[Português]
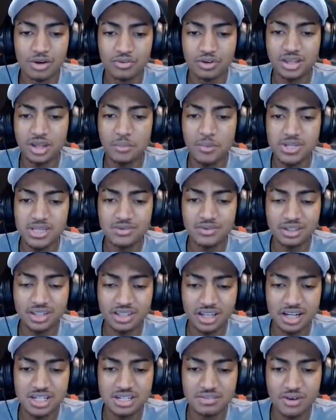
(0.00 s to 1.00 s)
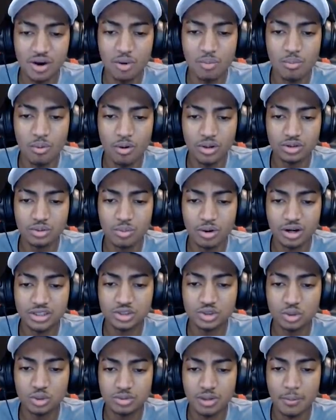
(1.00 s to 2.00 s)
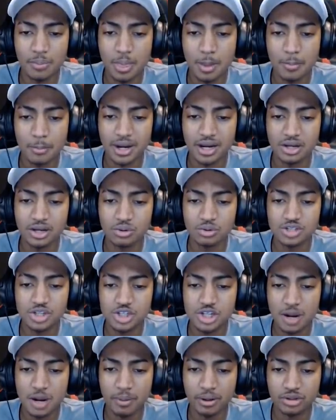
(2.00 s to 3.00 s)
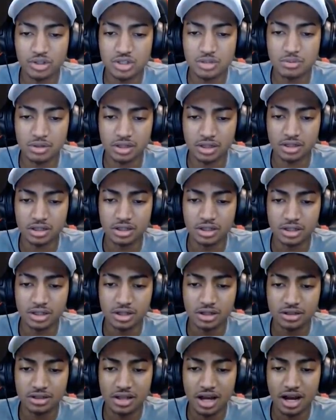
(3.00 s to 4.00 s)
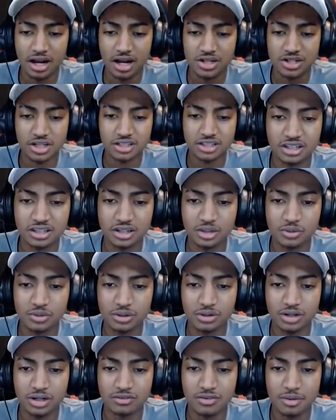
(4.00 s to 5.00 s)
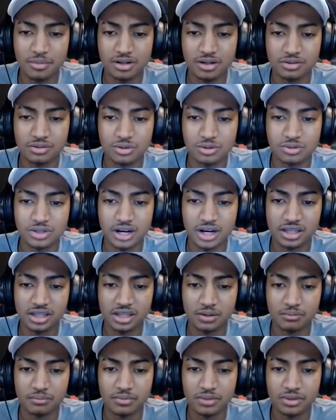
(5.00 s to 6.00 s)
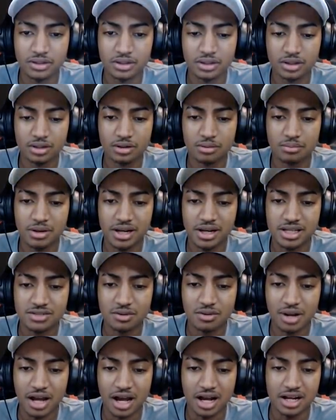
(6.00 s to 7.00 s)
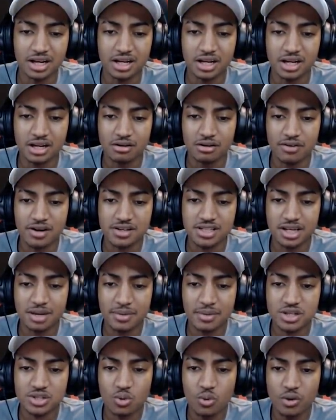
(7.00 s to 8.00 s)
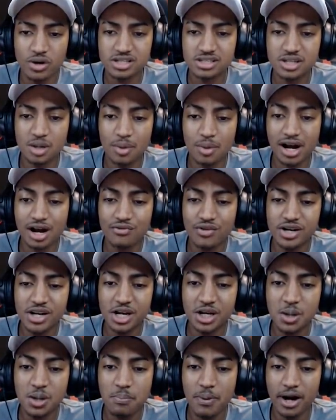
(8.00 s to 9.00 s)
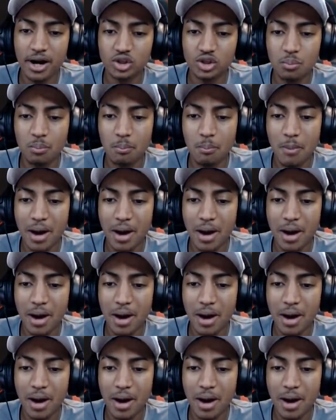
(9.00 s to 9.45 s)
Eu vou depois eu vou tentar ativar o modo morte súbita. Pra ele não conseguir chegar perto de mim. Tá, que tá tranquilo. Ele não vai me encontrar aqui. Beleza, vamos lá. Fazer aqui minhas coisas. Tem uma caverninha aqui perto.